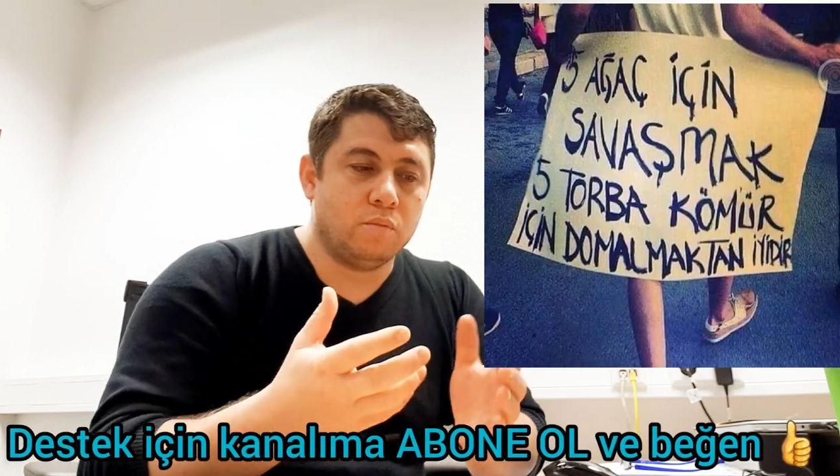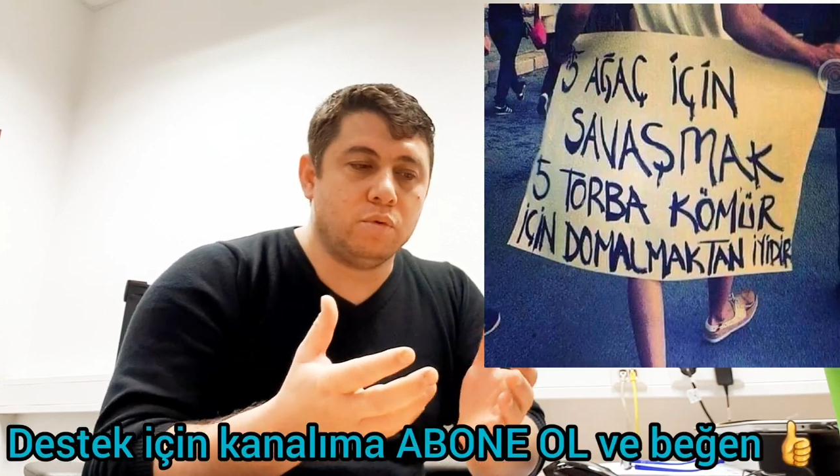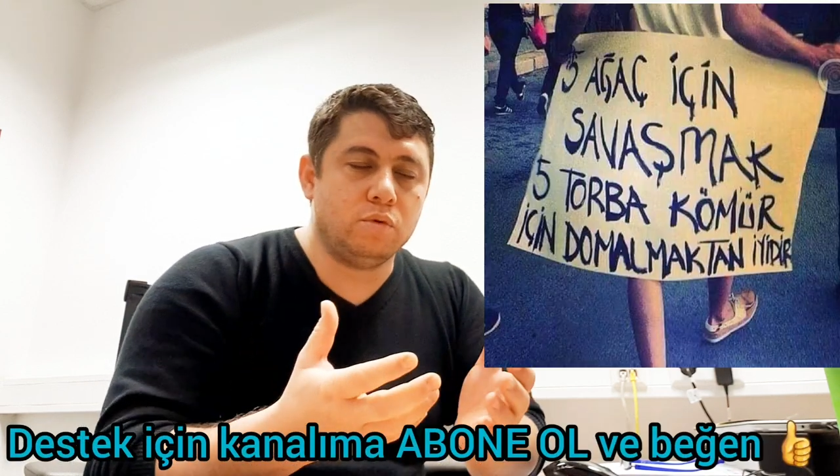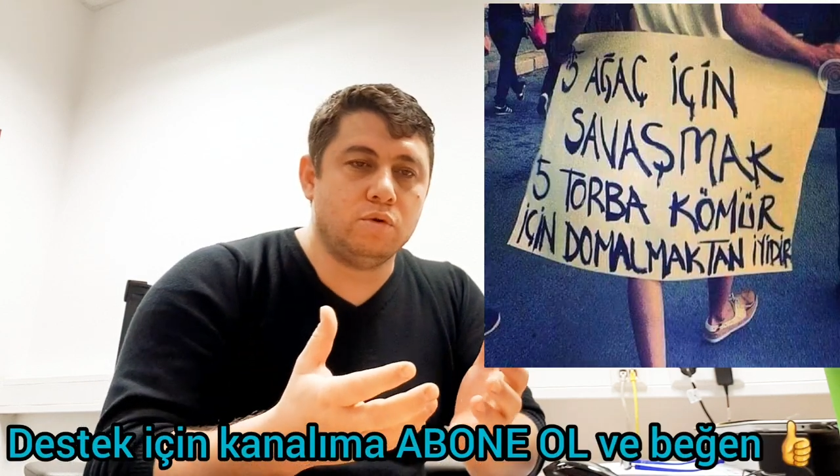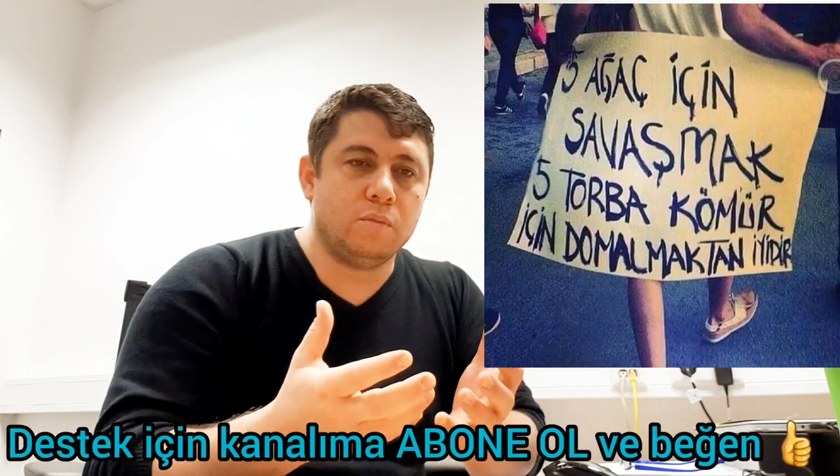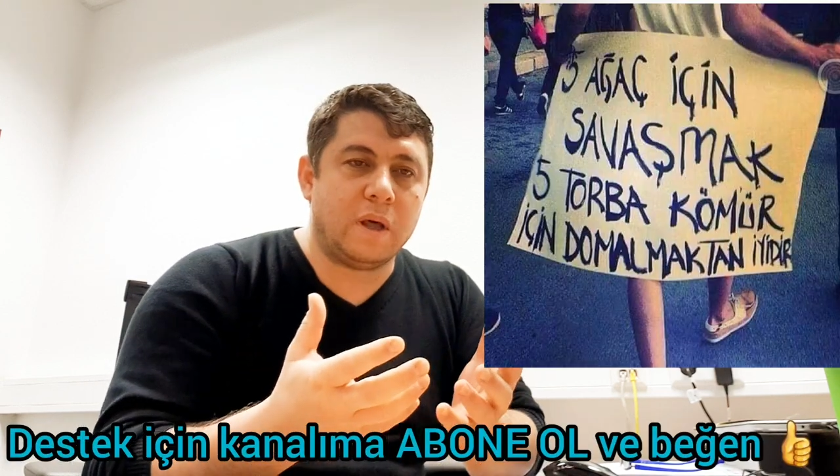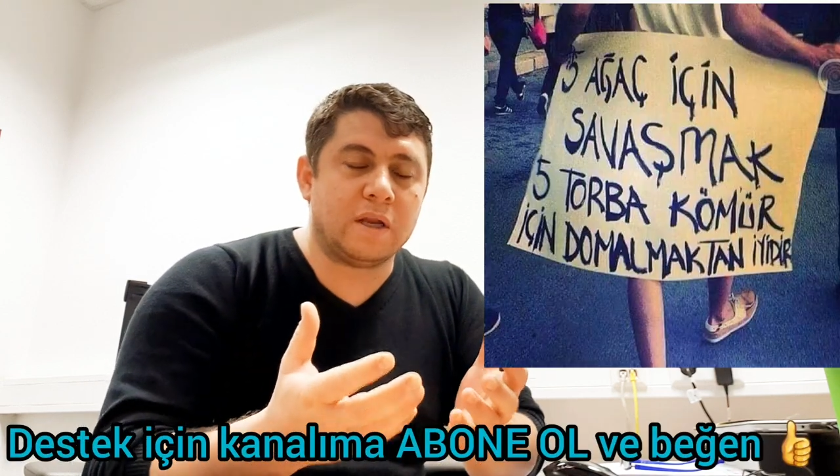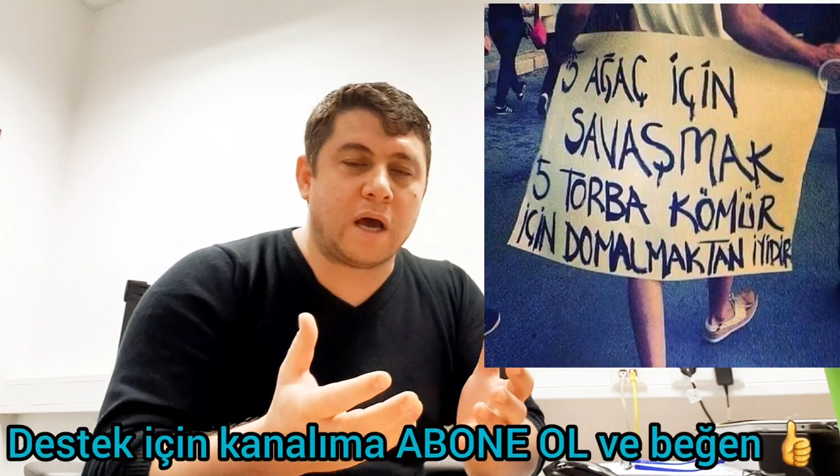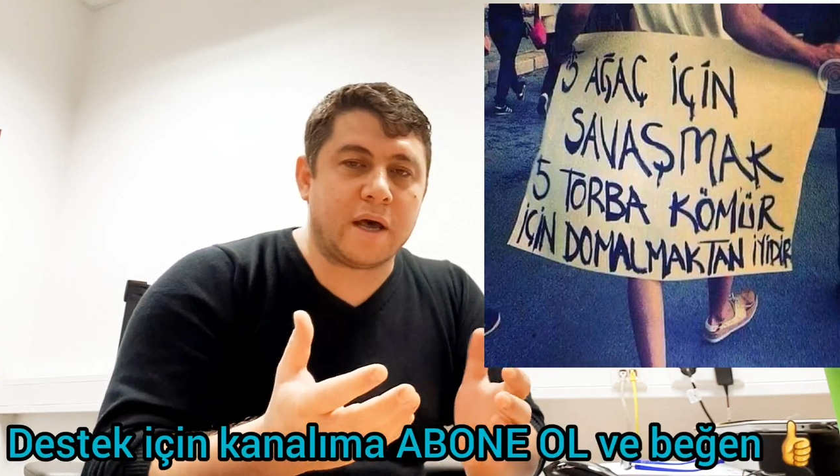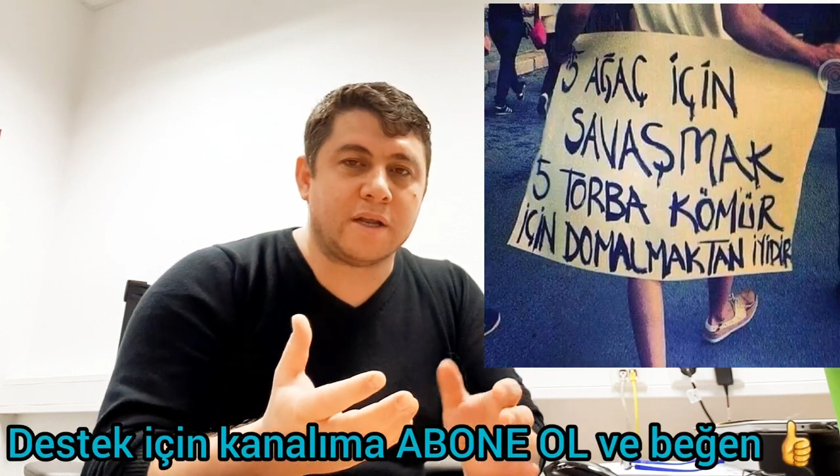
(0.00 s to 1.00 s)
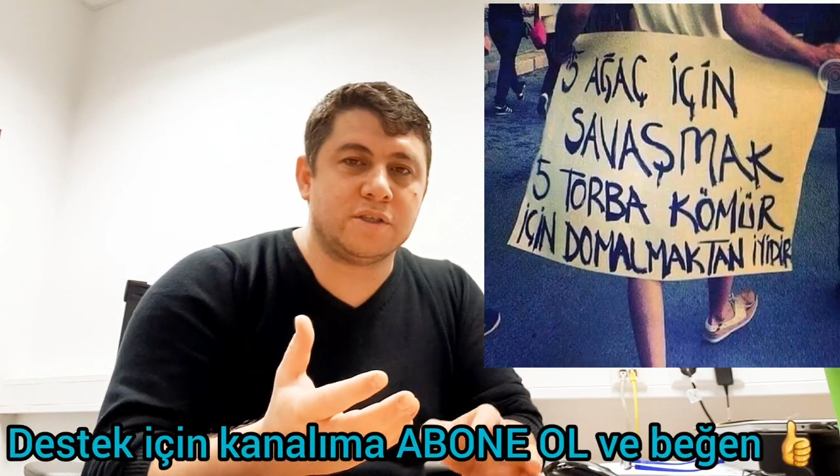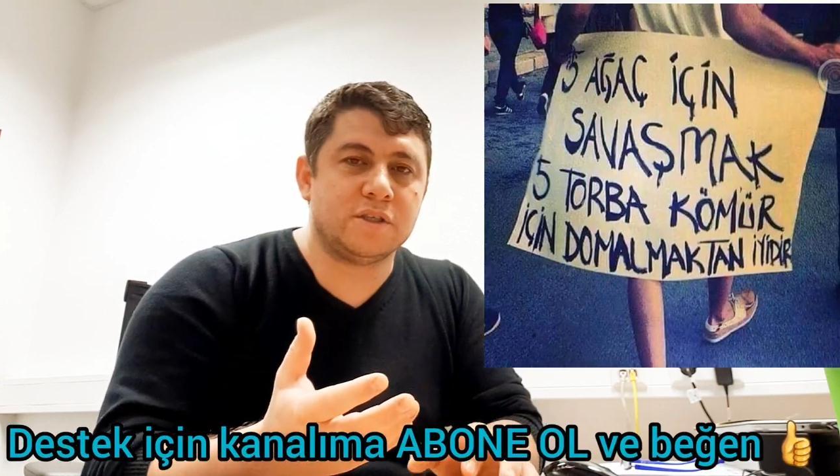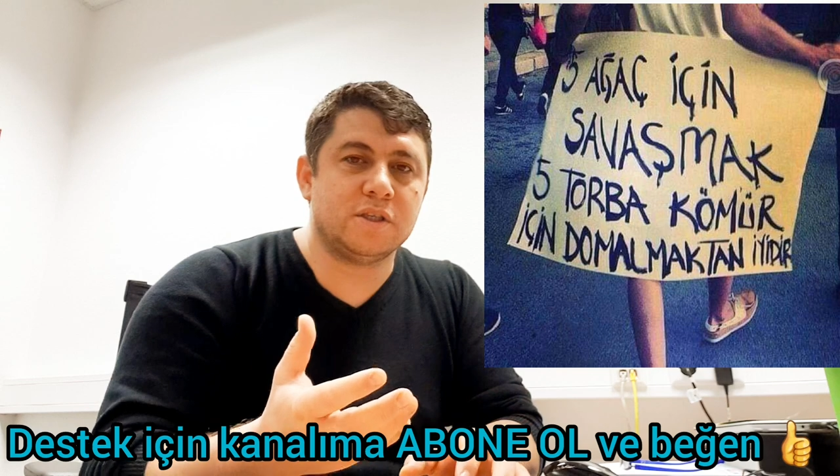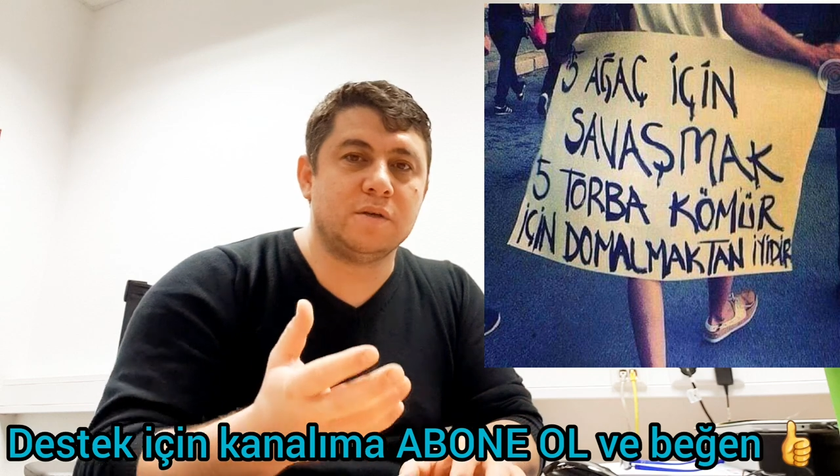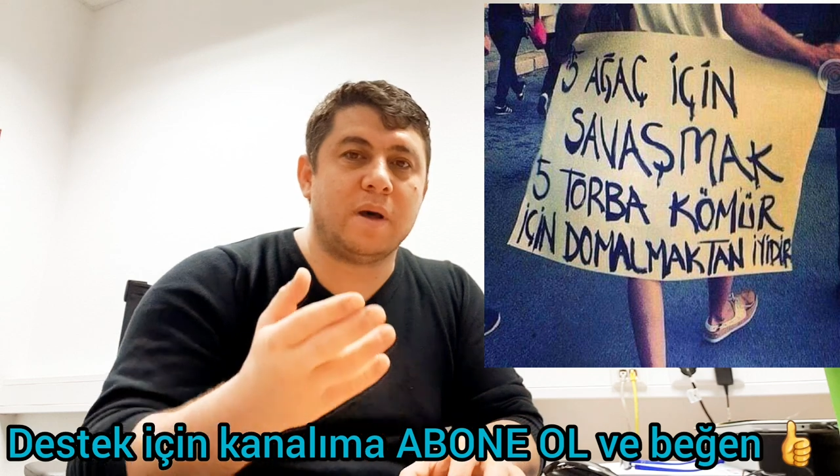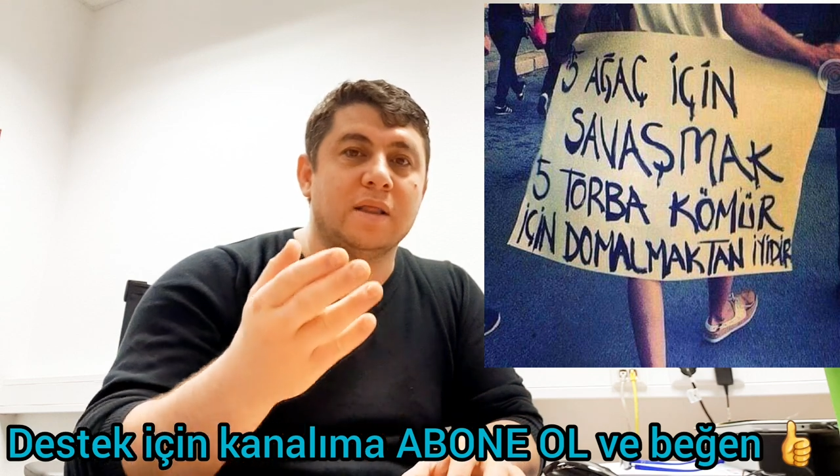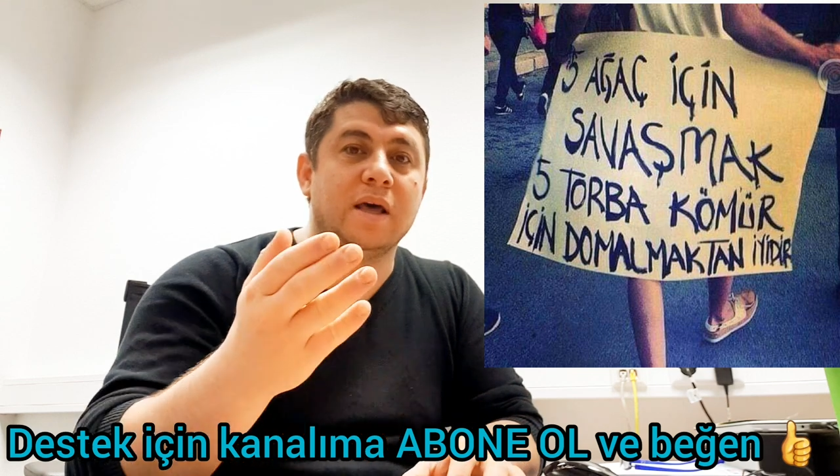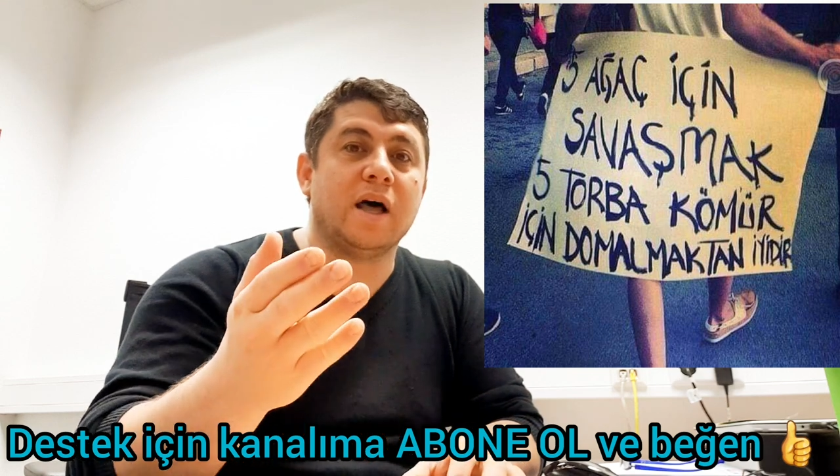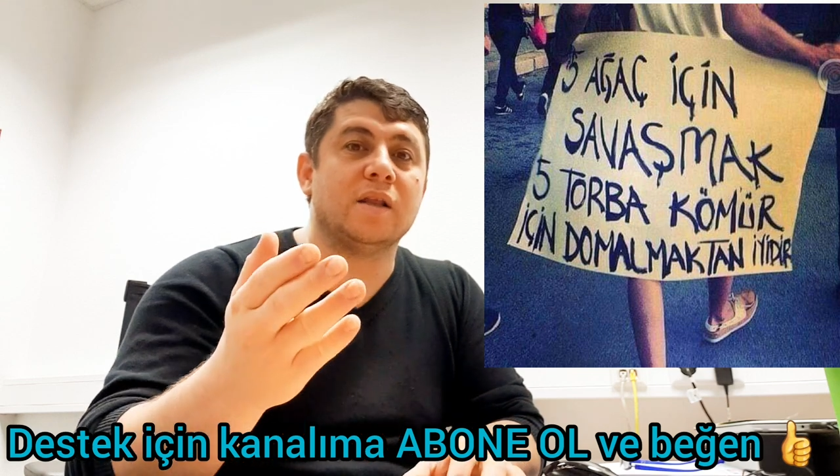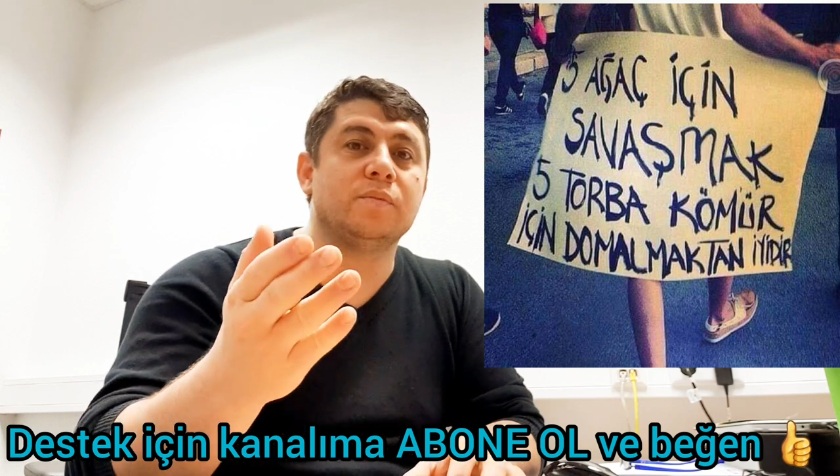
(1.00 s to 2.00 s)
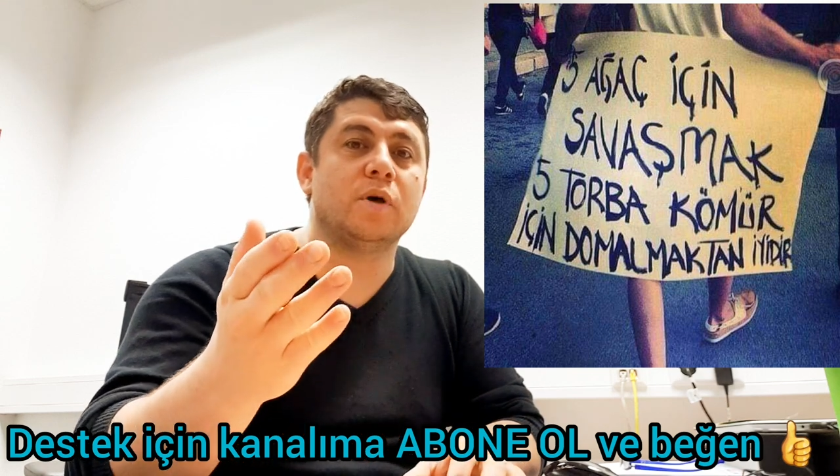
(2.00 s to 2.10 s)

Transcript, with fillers: bulduğum, araştırdığım halde alıp